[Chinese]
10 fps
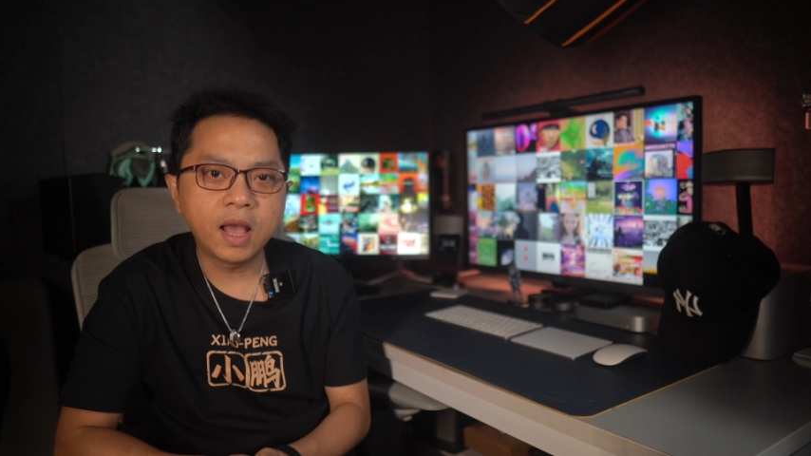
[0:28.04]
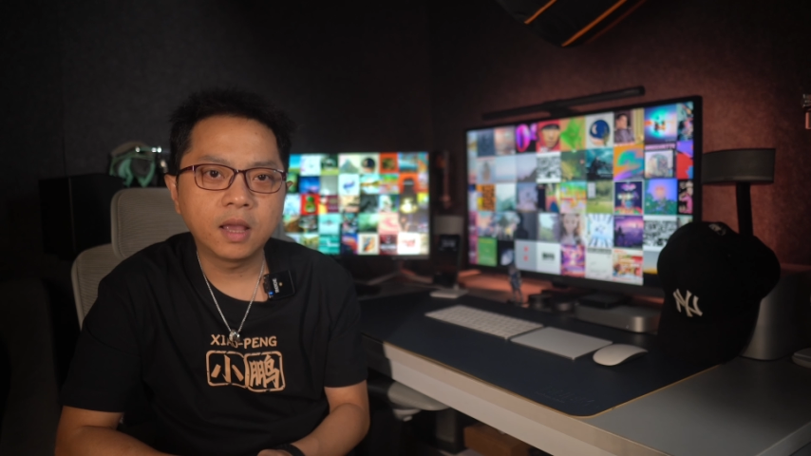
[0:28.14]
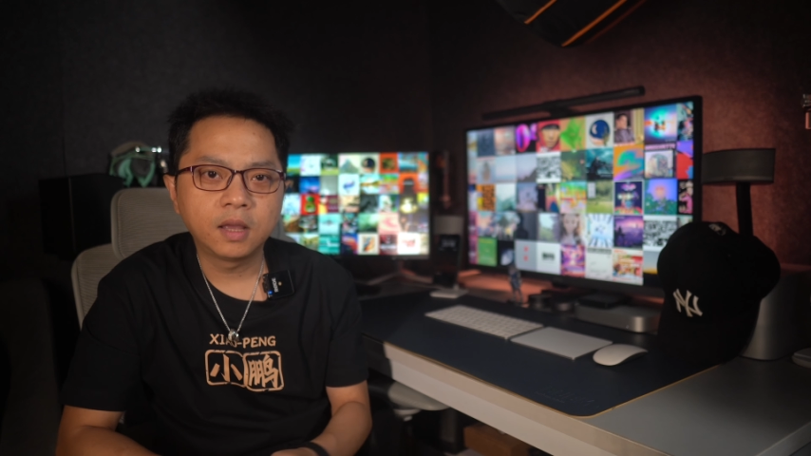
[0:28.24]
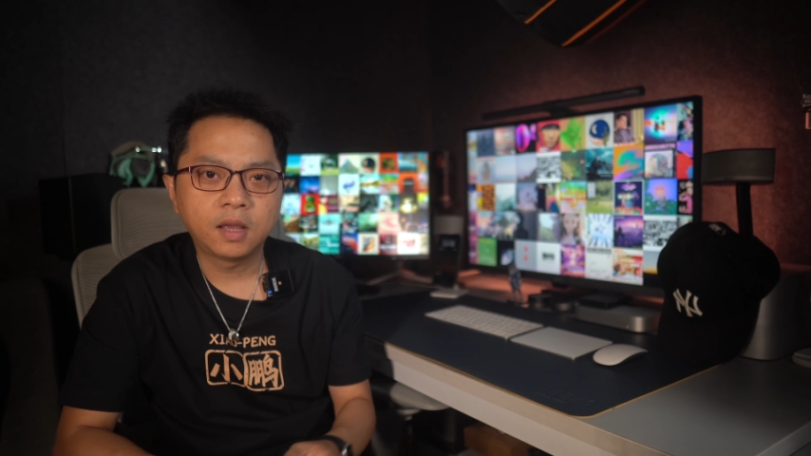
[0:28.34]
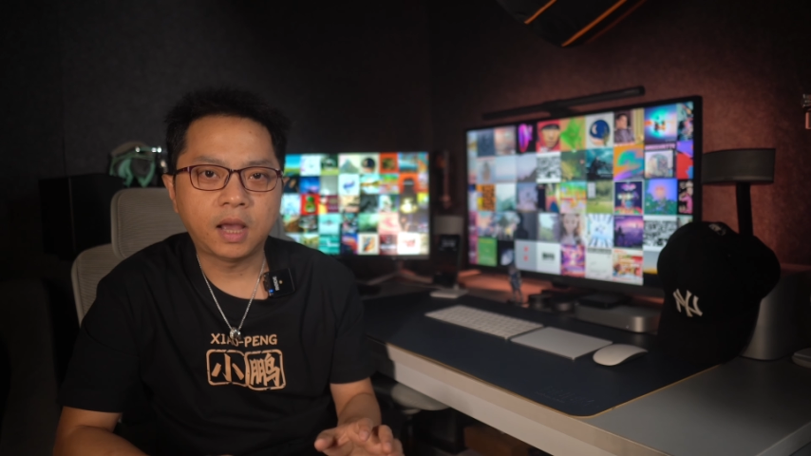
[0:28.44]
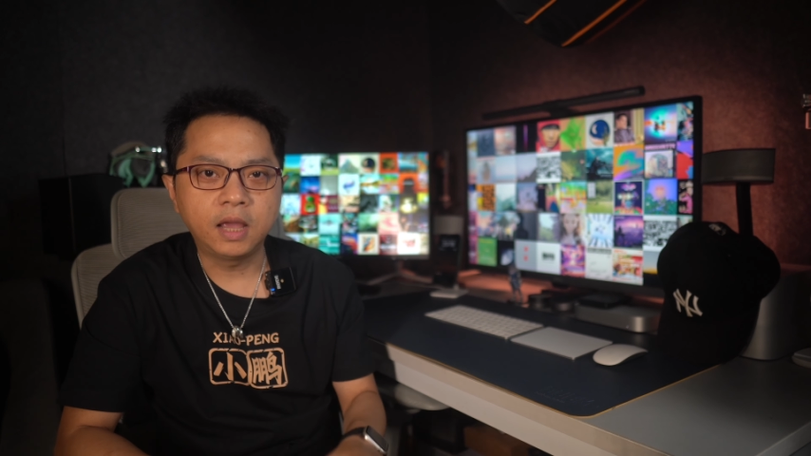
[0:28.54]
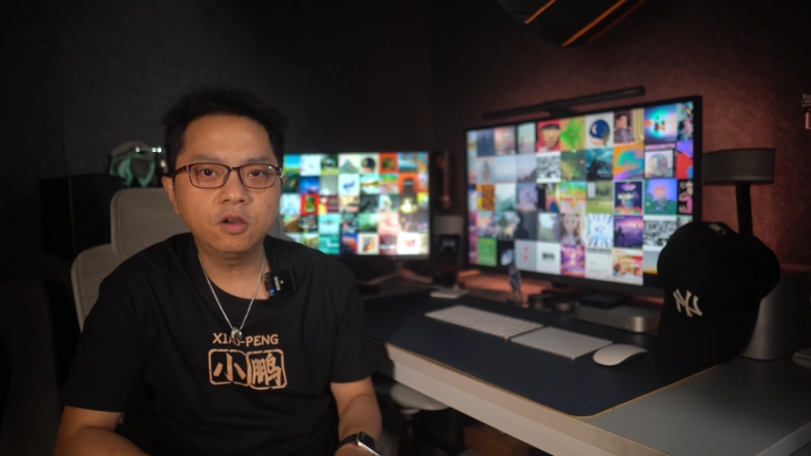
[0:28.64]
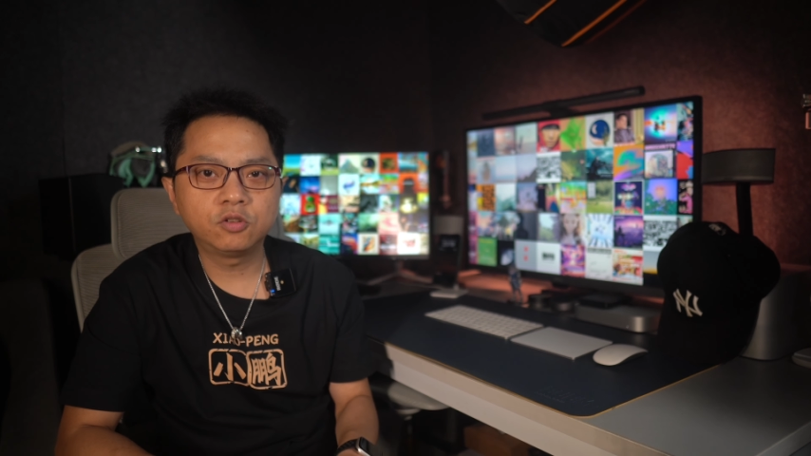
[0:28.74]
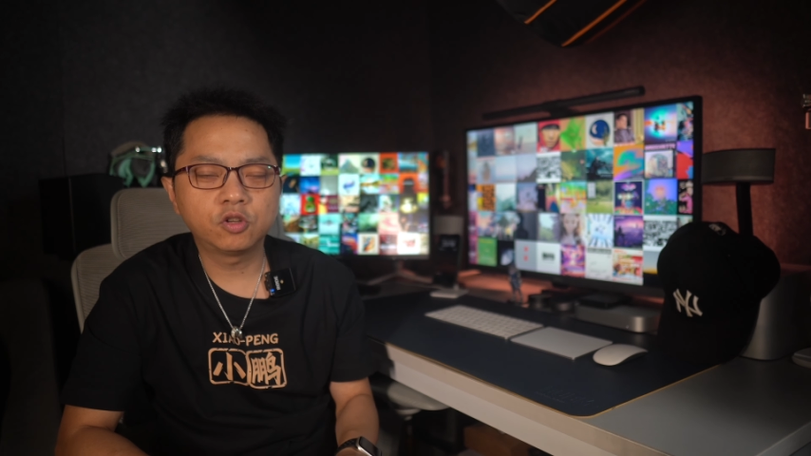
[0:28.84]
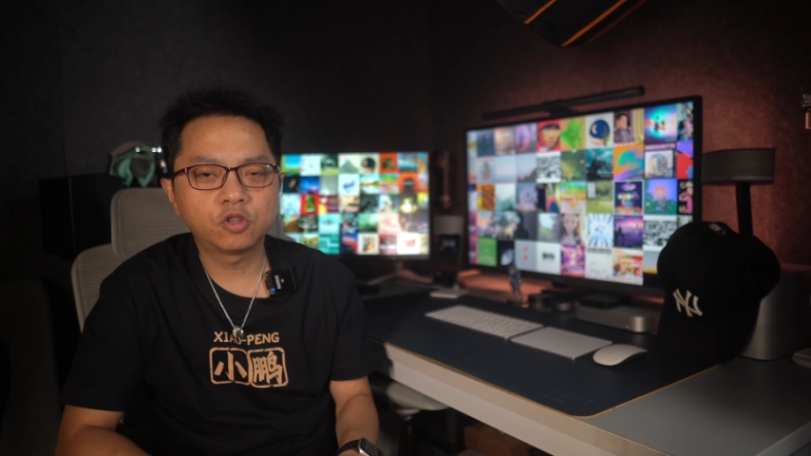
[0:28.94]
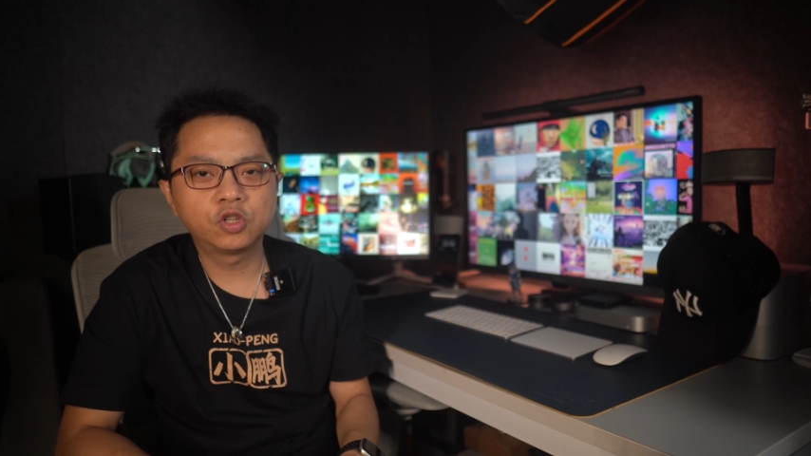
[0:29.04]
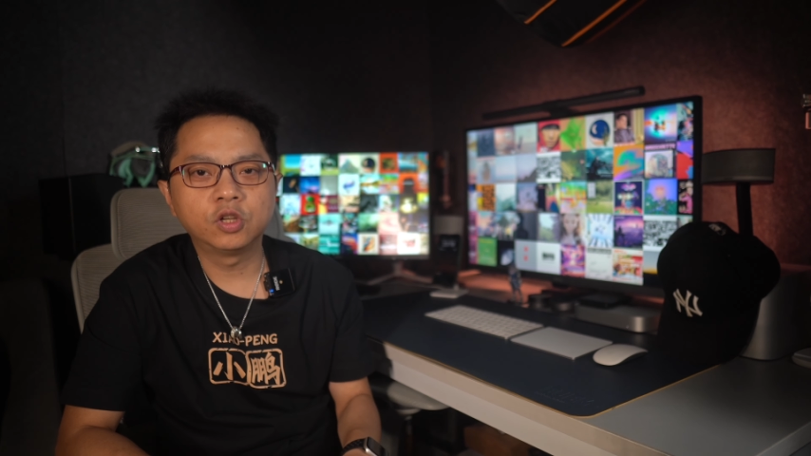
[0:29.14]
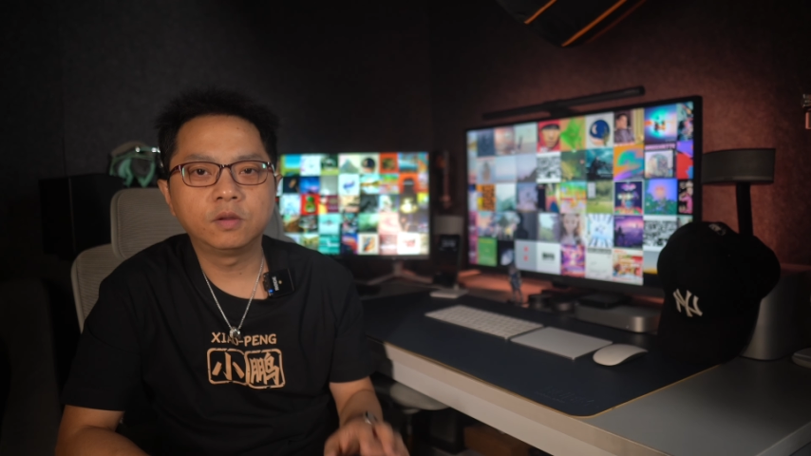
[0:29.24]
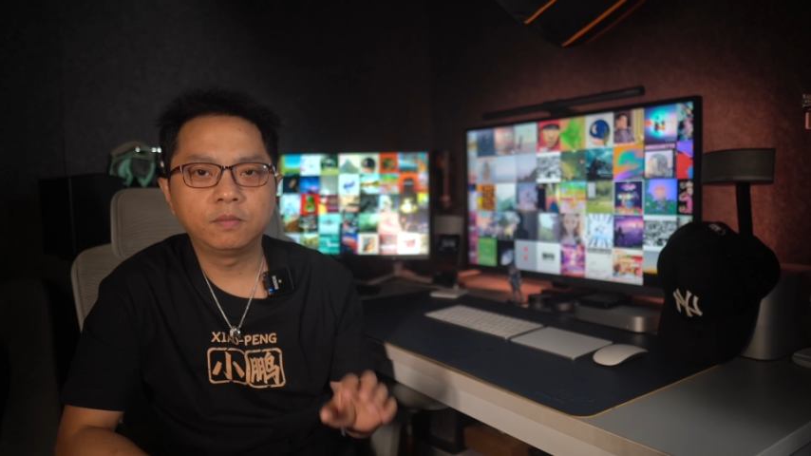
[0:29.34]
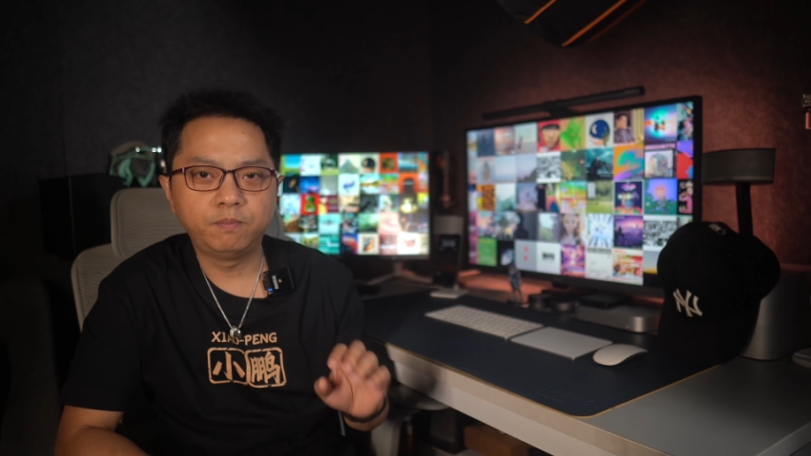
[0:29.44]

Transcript: 外。还有就是